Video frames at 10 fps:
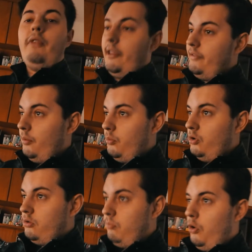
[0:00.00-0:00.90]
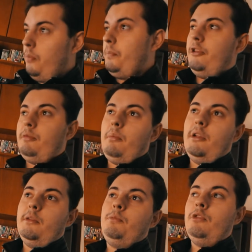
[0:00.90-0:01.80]
vai ser muito bom,
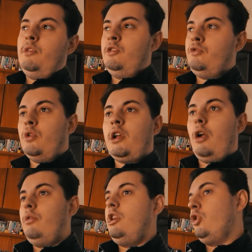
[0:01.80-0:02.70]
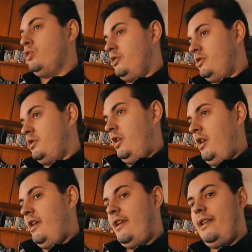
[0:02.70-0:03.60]
principalmente para os vídeos do Curiosity,
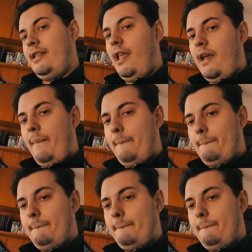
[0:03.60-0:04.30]
né?